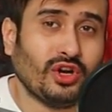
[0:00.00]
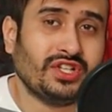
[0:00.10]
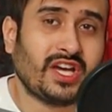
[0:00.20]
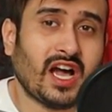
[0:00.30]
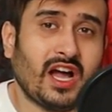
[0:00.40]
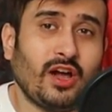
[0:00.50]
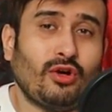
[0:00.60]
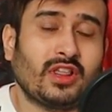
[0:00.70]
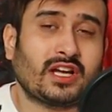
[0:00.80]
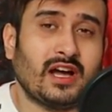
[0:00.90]
लॉन्च किया है
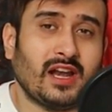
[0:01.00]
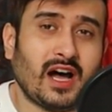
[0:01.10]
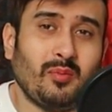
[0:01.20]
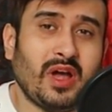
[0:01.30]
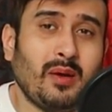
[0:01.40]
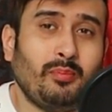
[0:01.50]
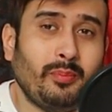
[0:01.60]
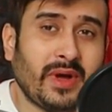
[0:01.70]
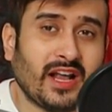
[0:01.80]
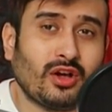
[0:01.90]
और इसका नाम है
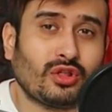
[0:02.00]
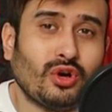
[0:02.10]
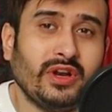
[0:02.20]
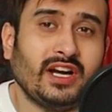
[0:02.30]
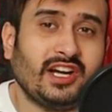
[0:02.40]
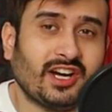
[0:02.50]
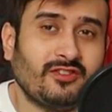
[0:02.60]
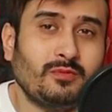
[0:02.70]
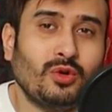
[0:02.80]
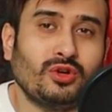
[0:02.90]
पैनासोनिक
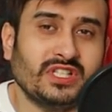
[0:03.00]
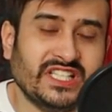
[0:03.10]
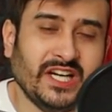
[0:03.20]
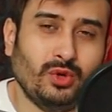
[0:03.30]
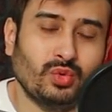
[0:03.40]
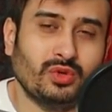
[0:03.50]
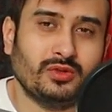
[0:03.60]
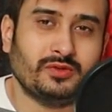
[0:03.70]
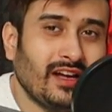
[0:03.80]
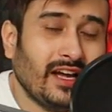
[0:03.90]
टफ बुक जी टू
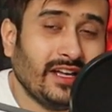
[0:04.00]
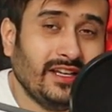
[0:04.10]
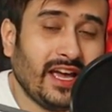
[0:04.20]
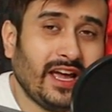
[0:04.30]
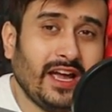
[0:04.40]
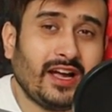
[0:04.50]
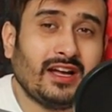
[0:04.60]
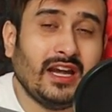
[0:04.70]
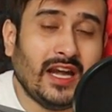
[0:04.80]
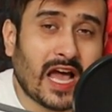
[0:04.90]
ये
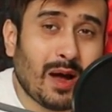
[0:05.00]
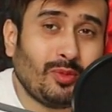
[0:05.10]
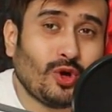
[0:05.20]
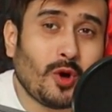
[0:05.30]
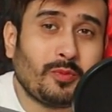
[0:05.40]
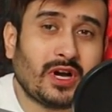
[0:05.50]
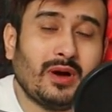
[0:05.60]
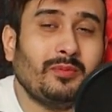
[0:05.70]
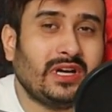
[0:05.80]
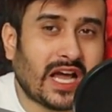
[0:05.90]
एक लैपटॉप
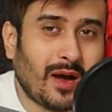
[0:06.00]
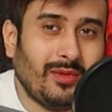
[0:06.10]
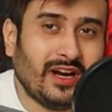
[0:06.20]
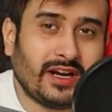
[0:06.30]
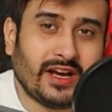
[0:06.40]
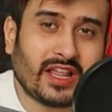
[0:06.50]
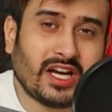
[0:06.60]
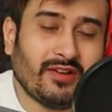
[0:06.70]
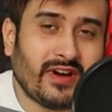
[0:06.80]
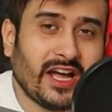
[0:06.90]
कम टैबलेट है इस
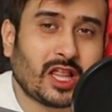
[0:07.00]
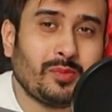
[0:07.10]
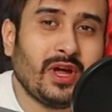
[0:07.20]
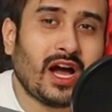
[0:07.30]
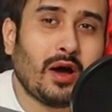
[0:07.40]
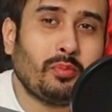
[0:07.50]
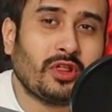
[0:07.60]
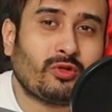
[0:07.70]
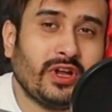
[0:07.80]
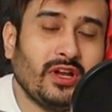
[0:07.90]
डिवाइस में आप
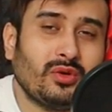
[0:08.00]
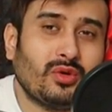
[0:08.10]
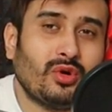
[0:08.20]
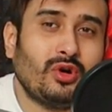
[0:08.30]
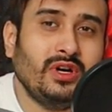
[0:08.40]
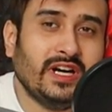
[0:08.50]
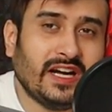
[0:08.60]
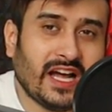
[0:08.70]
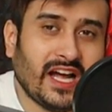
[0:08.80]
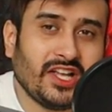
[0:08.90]
स्क्रीन को
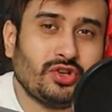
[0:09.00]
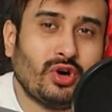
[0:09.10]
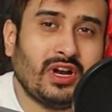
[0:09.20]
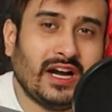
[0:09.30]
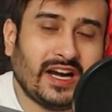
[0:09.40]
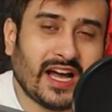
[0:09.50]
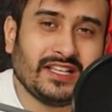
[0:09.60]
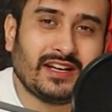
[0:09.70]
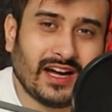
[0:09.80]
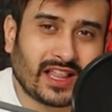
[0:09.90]
डिटैच और
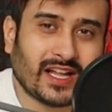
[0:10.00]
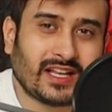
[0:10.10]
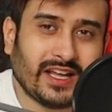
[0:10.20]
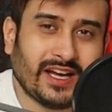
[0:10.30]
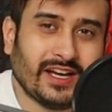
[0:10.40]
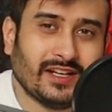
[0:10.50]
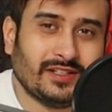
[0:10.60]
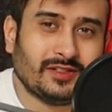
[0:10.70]
अटैच कर सकते हैं